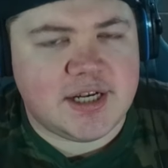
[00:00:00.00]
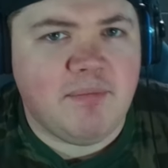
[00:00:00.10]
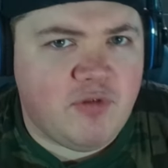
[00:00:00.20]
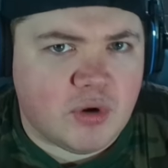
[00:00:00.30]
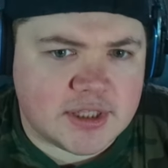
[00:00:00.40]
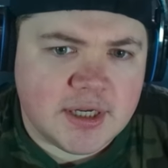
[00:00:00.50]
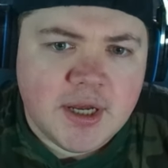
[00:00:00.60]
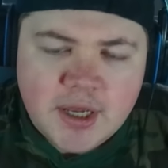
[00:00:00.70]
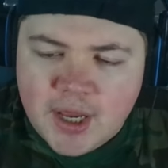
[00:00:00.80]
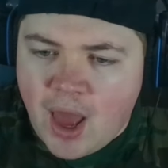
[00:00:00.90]
Jump Force,
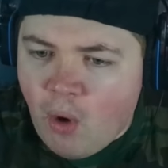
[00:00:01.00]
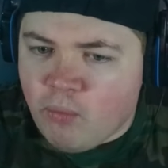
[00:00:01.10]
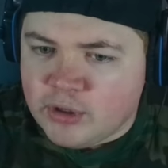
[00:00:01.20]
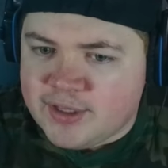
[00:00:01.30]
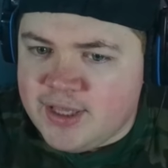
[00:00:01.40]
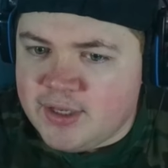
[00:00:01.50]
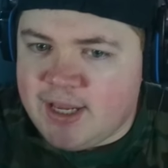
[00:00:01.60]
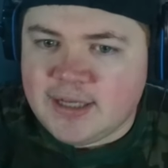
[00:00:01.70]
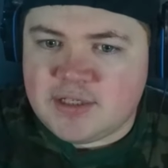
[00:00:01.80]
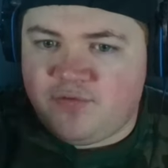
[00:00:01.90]
genau, wo dir die
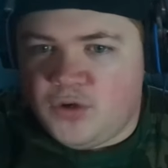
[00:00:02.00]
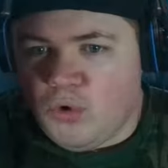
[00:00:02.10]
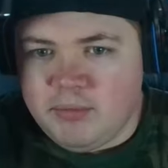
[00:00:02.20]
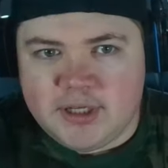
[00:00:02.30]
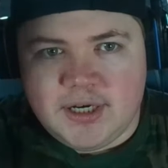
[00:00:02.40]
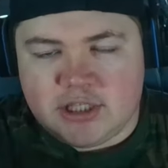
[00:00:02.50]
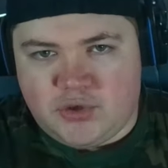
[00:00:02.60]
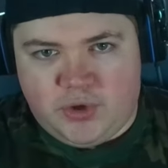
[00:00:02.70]
ganze Figur mit drin hast.